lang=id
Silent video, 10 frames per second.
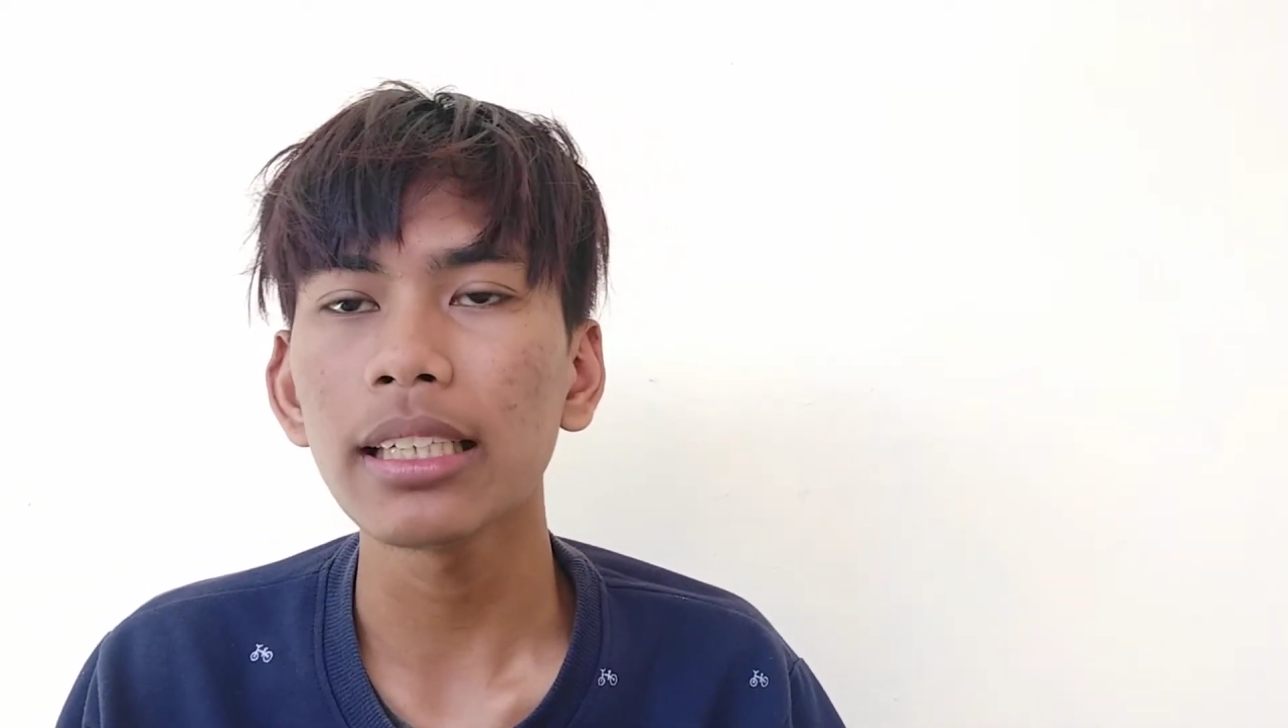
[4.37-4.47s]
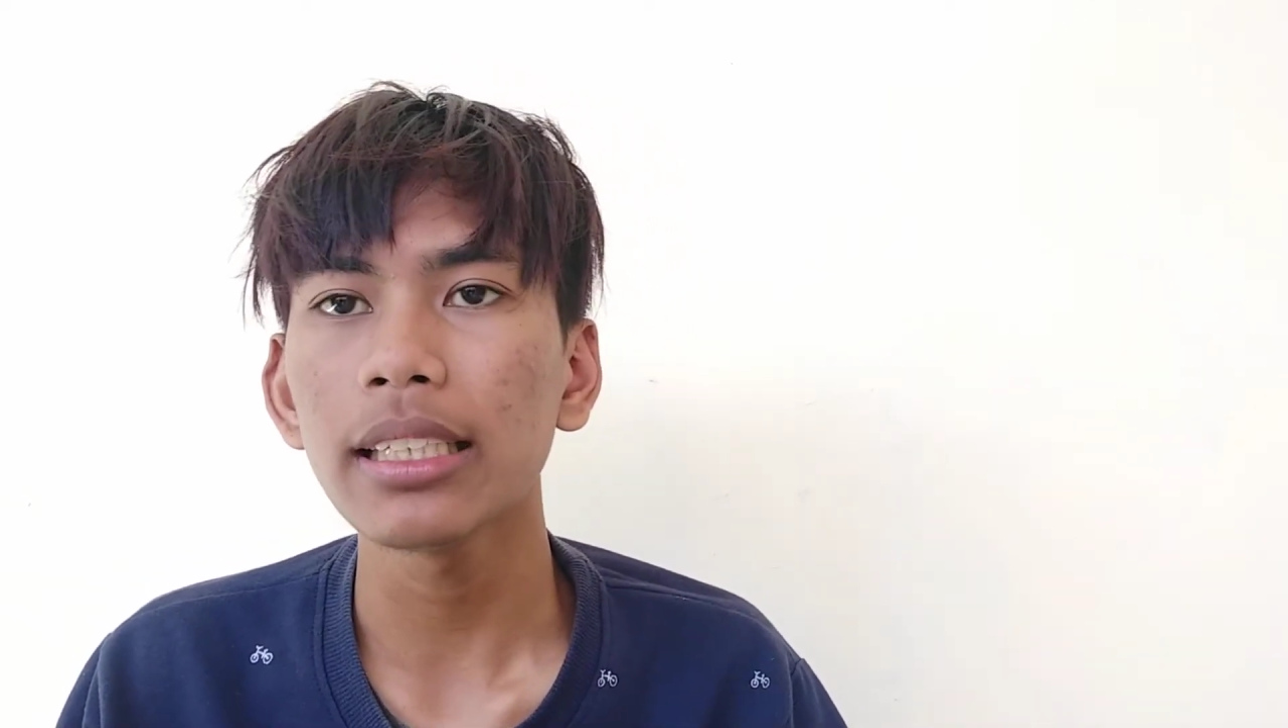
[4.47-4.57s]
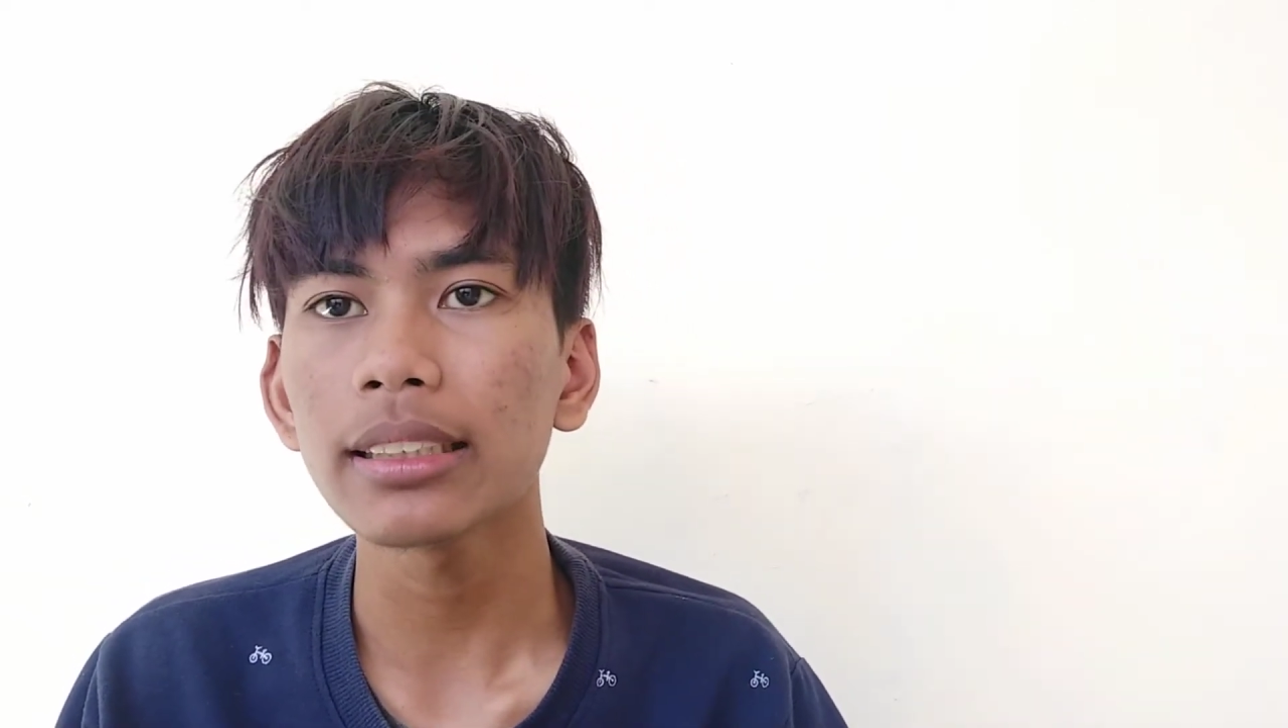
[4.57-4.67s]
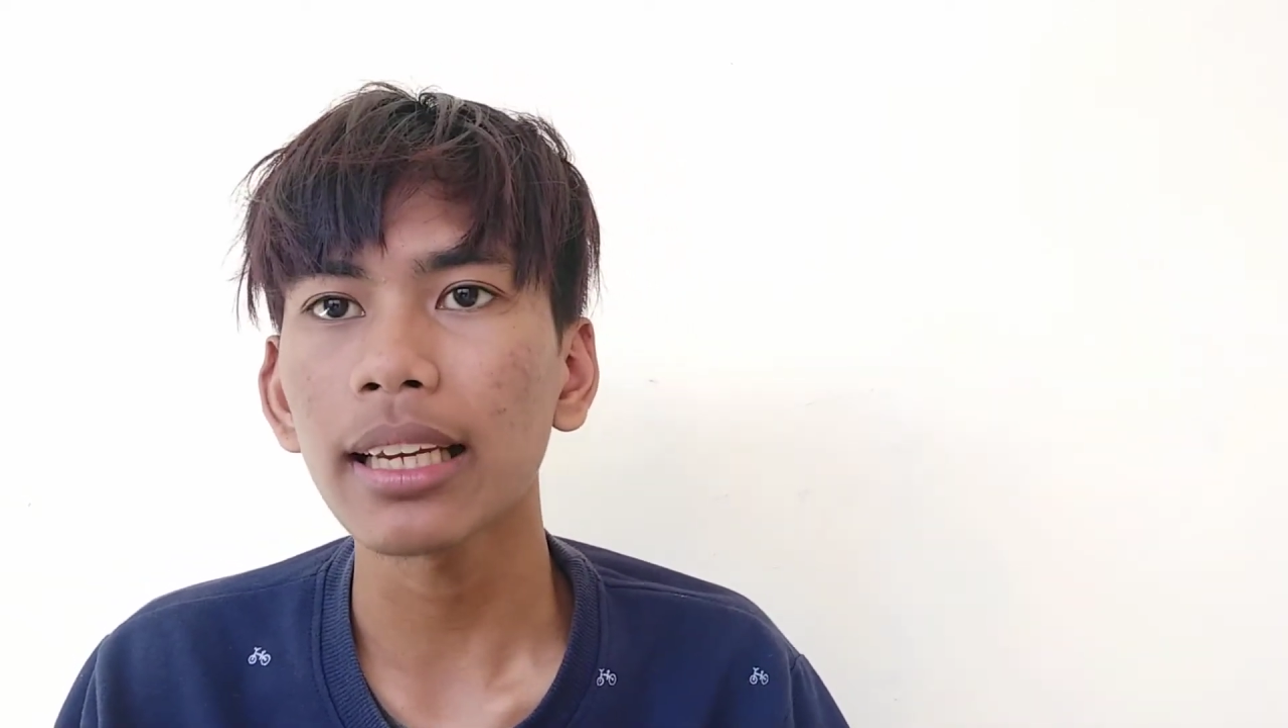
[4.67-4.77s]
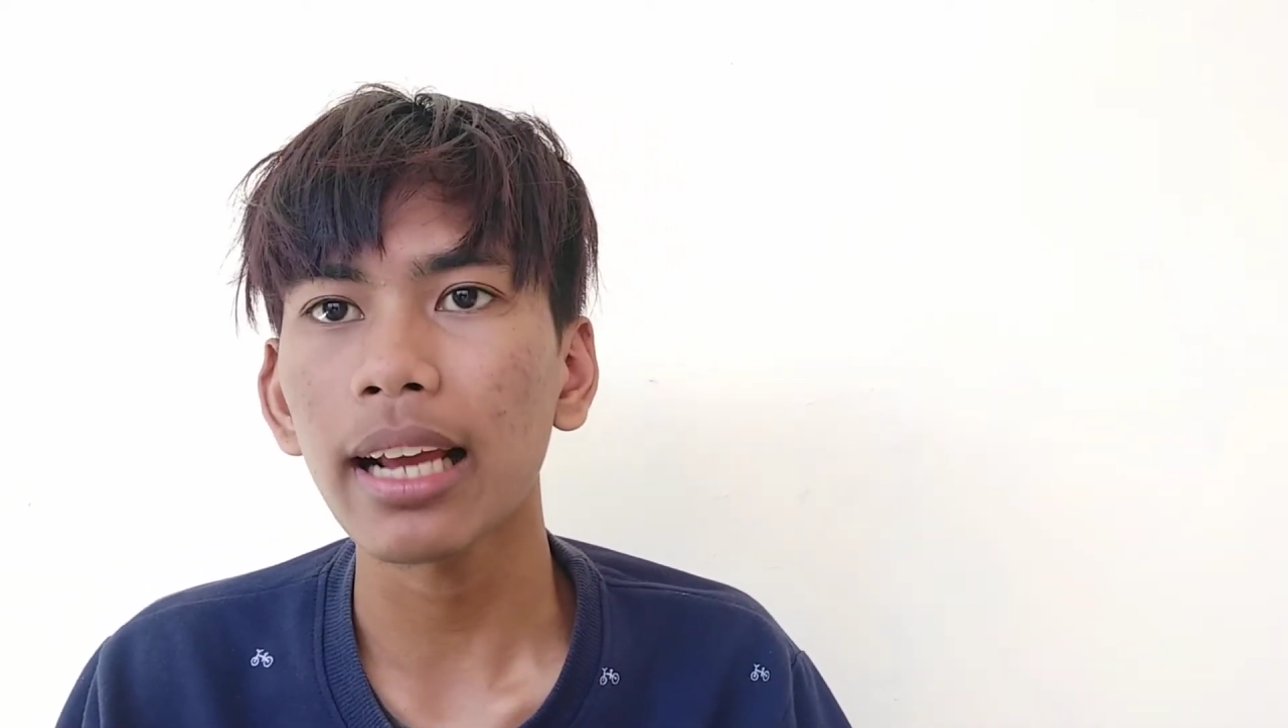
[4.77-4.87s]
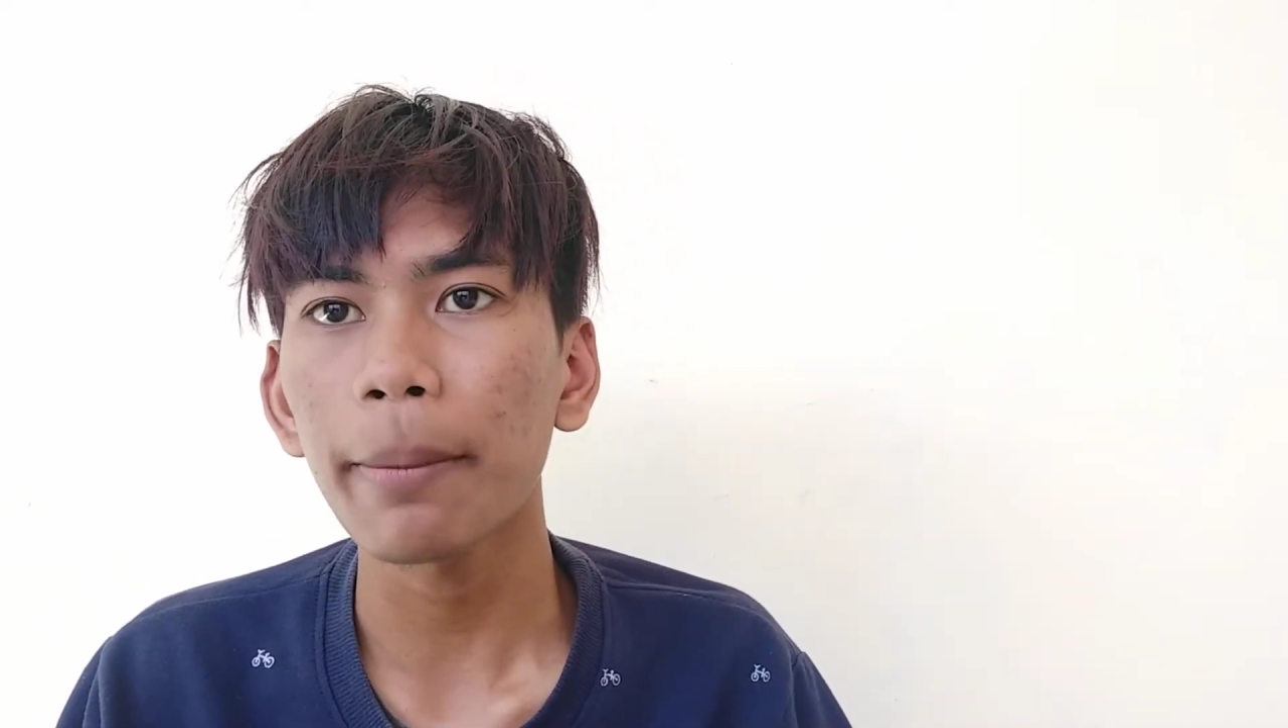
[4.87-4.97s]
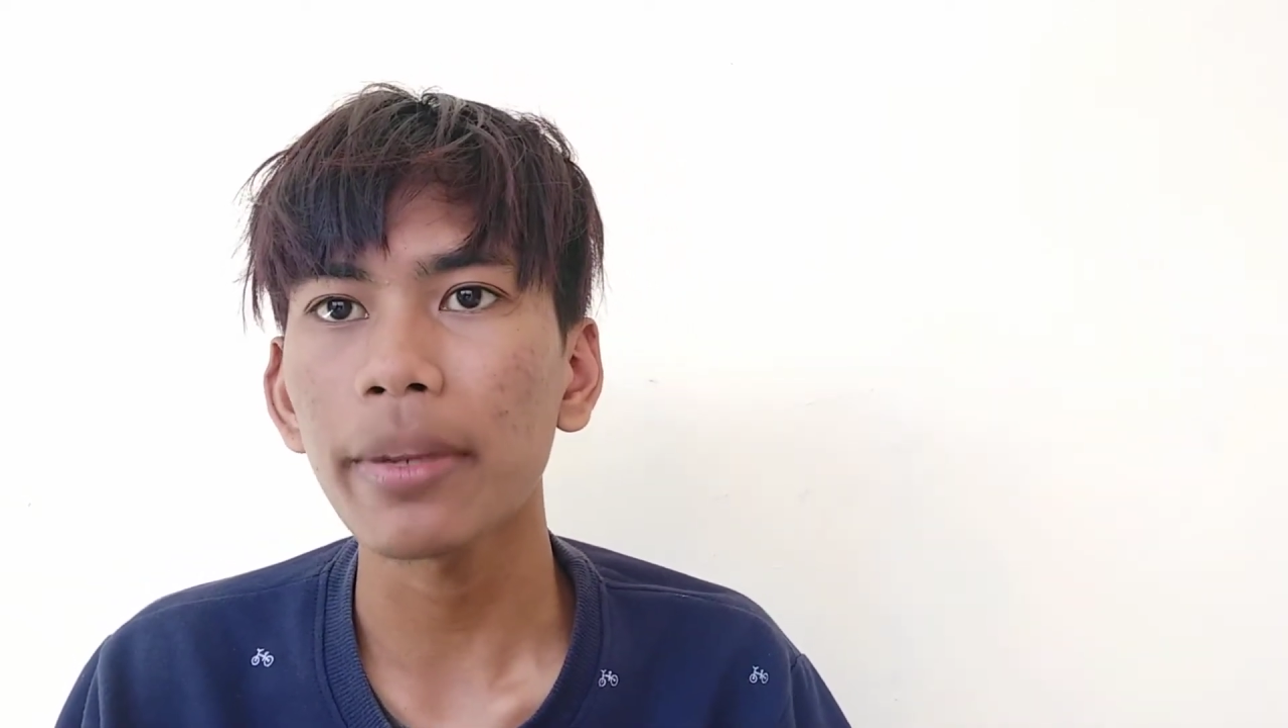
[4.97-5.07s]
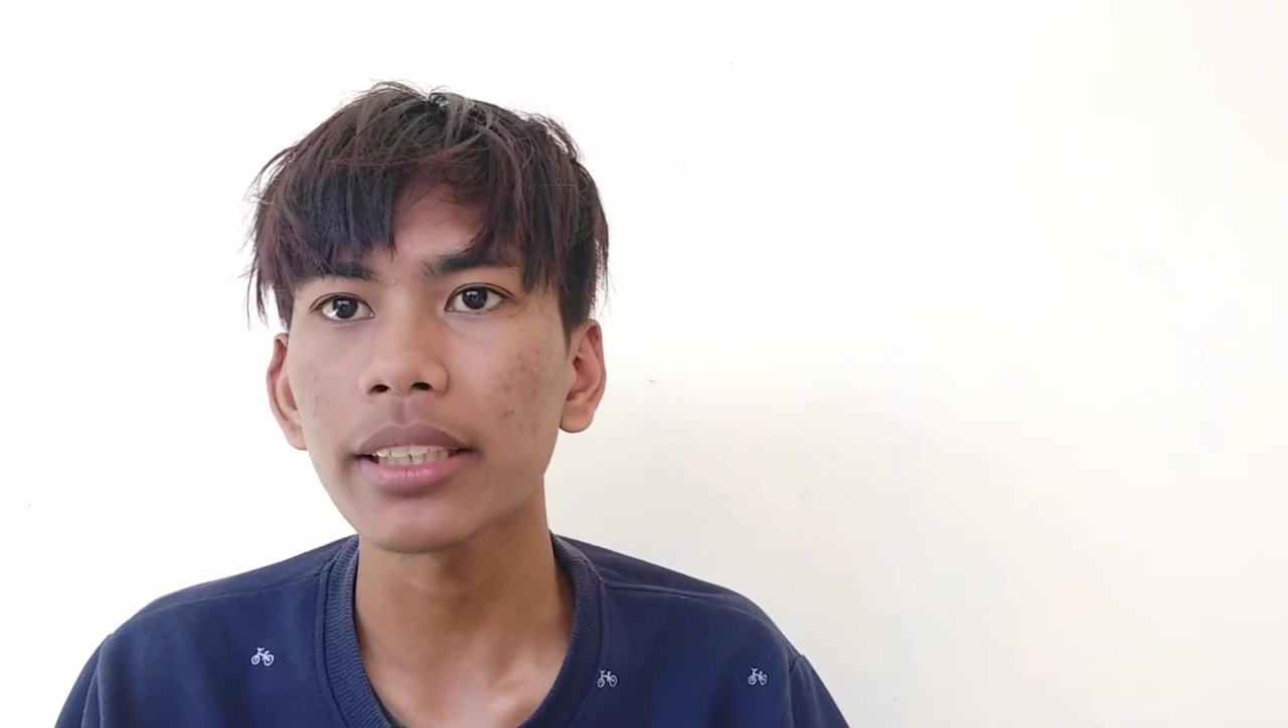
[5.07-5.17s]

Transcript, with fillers: ini saya akan